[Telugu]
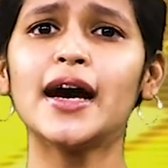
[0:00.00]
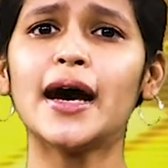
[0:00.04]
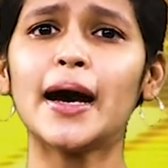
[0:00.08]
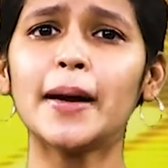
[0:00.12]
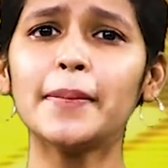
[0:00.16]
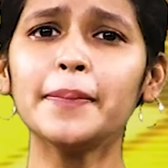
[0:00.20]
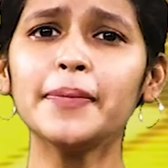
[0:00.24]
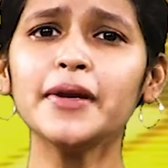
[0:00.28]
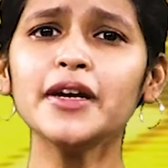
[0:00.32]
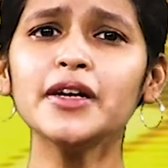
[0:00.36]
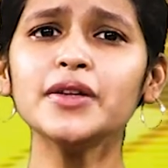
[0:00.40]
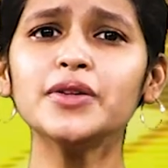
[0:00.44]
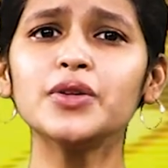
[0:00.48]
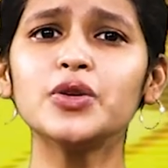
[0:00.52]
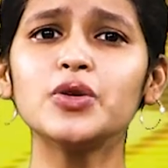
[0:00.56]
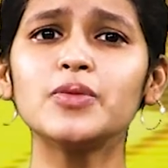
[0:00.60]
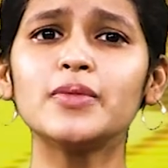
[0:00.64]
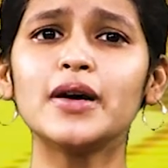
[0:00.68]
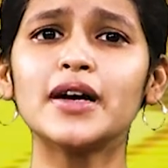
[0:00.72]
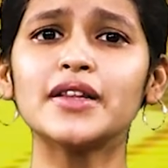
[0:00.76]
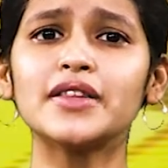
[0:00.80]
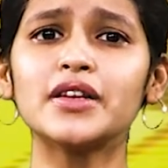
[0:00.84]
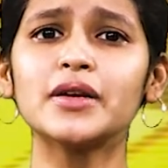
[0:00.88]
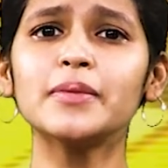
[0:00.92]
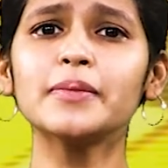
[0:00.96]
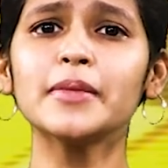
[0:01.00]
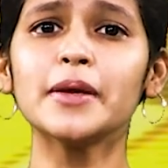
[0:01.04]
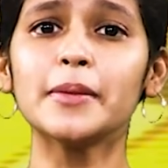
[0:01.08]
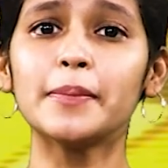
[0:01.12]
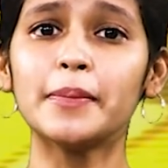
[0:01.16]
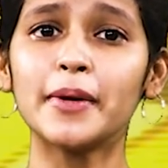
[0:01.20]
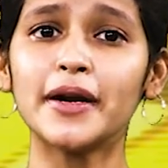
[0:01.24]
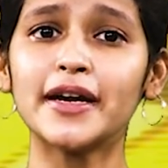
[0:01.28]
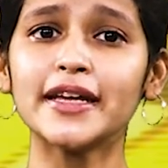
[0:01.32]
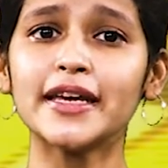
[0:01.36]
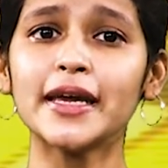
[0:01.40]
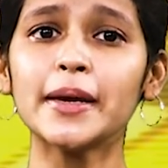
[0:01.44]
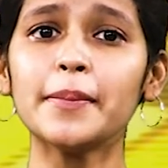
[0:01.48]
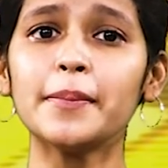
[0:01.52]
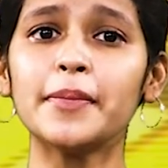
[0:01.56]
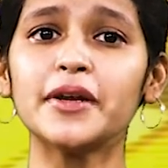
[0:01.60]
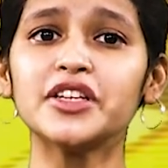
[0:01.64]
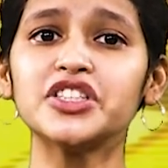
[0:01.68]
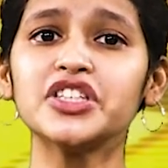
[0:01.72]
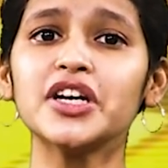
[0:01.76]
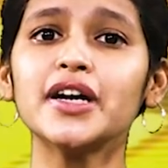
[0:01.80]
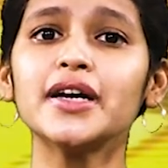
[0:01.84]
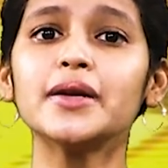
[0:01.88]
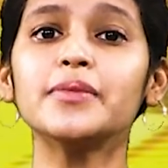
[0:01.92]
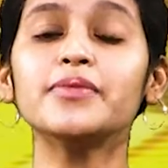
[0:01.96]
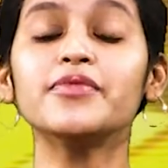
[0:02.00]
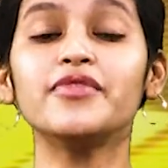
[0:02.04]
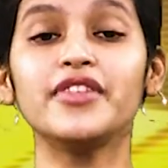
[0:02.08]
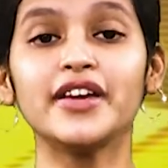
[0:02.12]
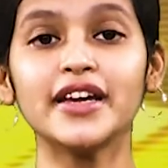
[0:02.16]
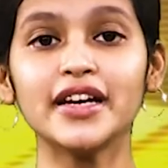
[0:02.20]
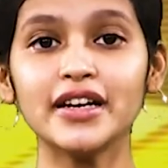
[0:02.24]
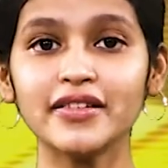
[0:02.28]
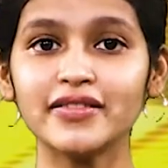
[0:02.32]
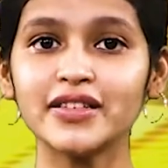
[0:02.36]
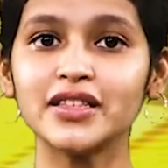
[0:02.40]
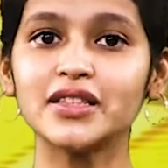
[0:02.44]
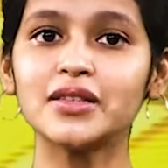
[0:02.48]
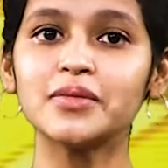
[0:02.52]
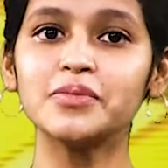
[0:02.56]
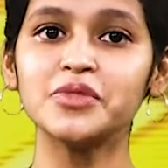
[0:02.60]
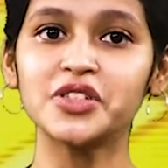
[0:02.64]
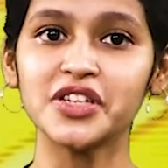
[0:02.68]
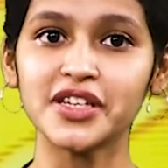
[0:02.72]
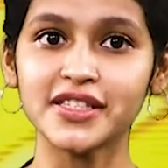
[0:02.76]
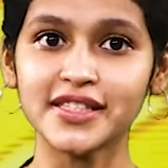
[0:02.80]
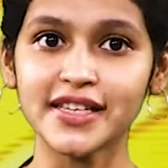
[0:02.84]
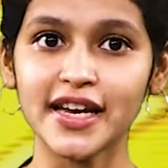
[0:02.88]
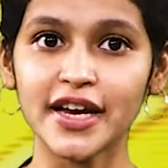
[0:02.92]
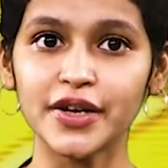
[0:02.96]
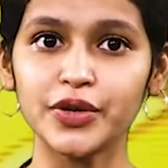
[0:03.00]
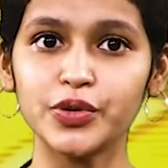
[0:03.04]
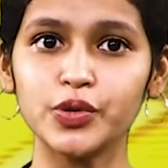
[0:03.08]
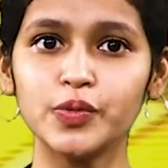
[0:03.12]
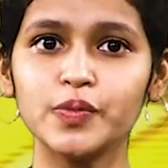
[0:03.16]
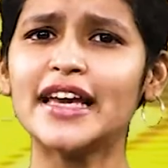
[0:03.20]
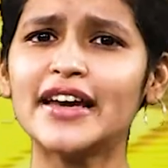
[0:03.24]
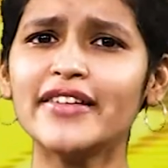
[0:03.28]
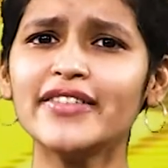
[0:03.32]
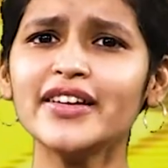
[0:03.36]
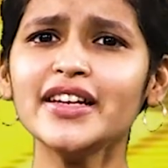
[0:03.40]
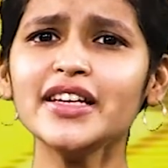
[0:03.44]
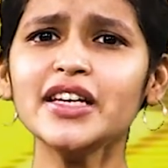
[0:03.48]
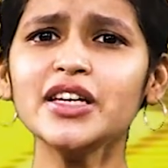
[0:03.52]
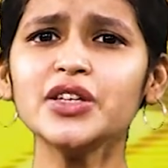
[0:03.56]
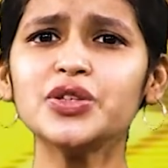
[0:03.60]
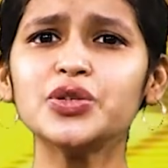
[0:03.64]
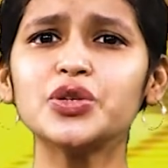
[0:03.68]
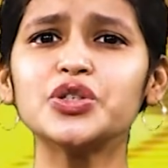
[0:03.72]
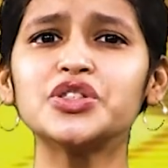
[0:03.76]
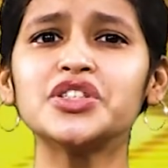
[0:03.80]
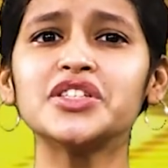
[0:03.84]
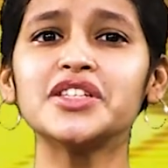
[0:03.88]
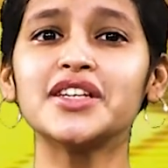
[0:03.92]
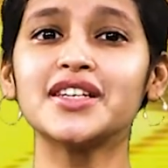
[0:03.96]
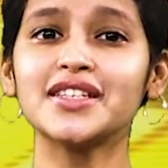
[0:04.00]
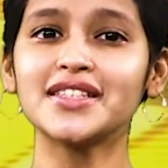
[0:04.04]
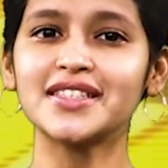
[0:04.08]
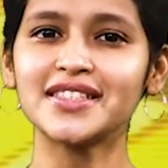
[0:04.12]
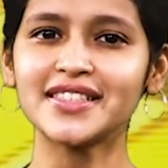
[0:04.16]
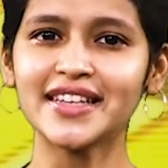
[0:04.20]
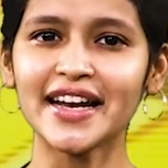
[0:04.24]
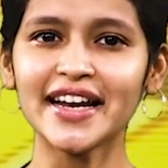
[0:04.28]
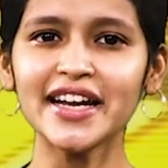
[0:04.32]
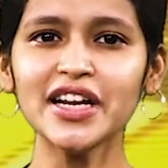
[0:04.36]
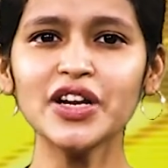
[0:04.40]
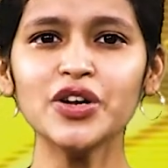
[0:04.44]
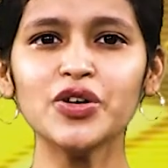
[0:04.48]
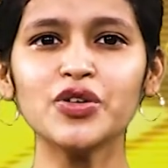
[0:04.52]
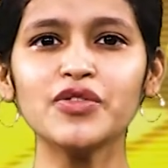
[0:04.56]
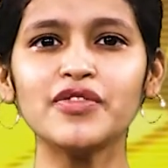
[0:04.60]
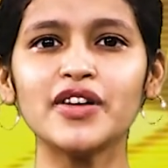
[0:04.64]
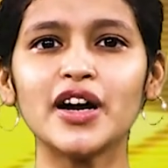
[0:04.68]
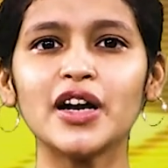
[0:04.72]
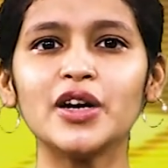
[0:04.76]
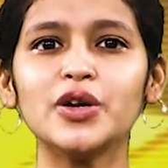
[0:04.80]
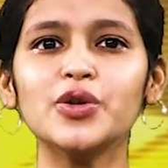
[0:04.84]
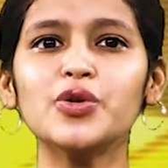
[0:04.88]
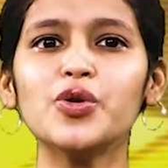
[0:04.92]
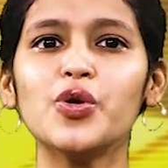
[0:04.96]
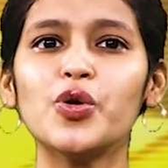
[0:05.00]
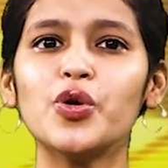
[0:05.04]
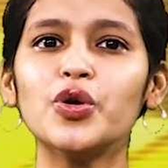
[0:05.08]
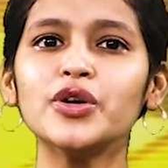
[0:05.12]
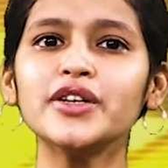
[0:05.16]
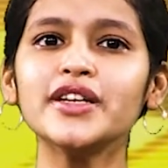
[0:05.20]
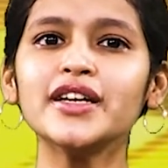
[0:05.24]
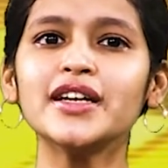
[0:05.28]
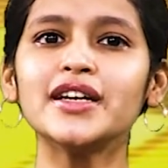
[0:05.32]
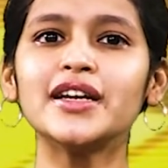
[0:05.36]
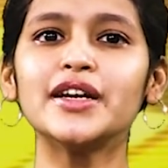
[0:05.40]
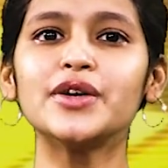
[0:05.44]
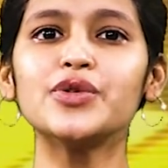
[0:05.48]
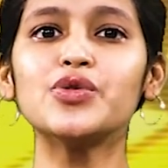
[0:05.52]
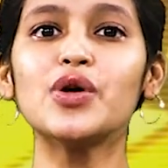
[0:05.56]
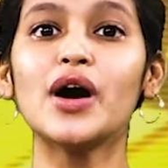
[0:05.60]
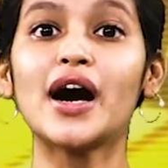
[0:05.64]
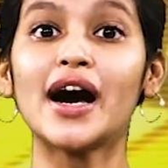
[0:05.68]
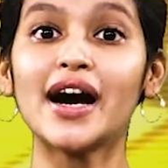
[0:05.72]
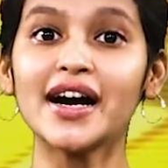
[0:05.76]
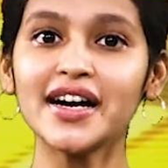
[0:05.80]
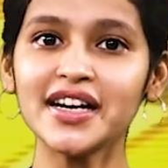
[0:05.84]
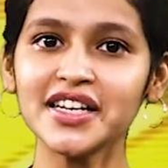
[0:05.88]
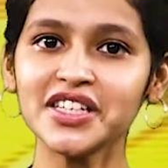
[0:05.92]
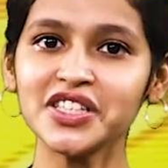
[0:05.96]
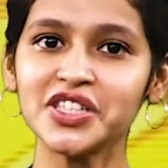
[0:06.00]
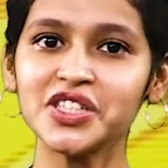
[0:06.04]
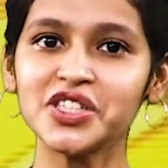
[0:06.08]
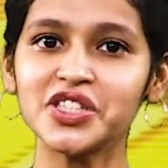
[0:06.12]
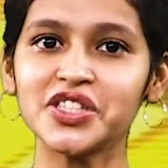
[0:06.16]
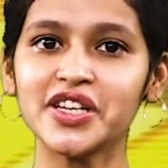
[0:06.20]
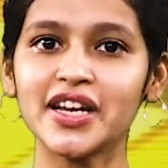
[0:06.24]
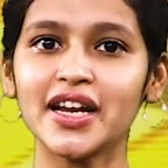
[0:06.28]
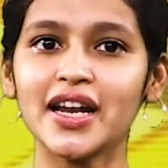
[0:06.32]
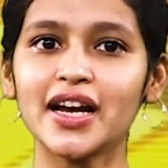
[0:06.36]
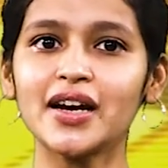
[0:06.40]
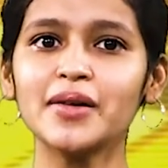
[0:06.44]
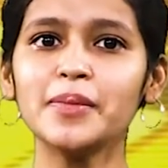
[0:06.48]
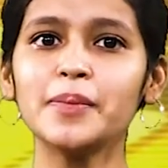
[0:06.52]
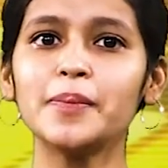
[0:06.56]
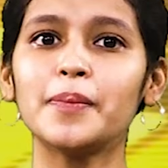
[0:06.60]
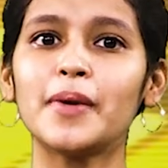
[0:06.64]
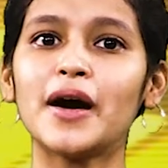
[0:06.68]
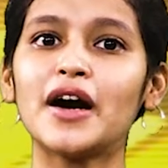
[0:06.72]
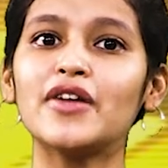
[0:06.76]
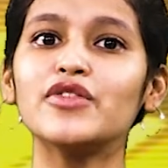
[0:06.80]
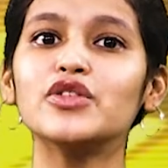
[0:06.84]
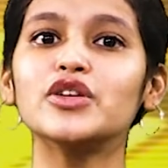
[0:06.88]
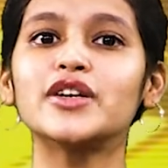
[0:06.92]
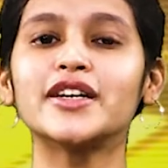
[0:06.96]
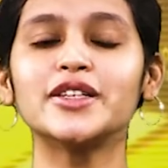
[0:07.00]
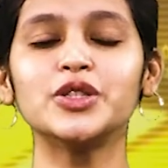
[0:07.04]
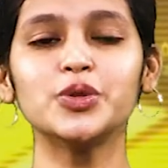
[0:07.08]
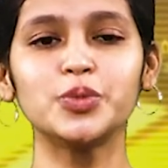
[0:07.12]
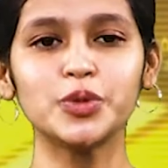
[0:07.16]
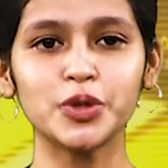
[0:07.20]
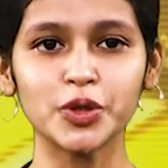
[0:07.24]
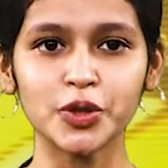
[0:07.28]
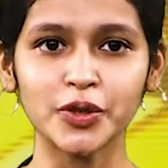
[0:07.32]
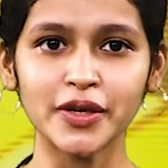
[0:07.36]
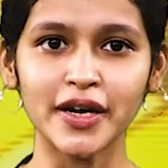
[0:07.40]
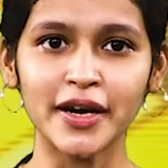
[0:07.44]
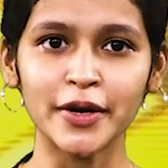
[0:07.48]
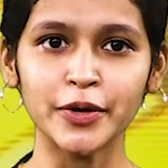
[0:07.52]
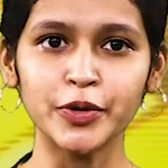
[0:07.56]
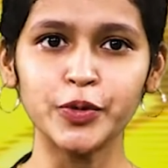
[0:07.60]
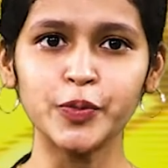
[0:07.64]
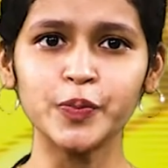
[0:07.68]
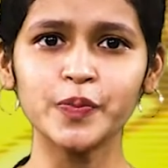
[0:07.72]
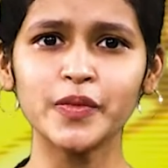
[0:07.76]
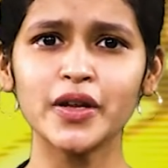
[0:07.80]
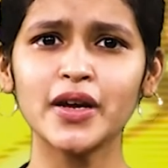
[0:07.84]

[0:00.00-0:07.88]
అభ్యర్థులు మాత్రం ఇప్పటికే ప్రచారం వేగవంతం చేశారు ఎవరికి తోచిన స్టైల్లో వాళ్ళు ఓటర్లను ఆకర్షించేలా పావులు కదుపుతున్నారు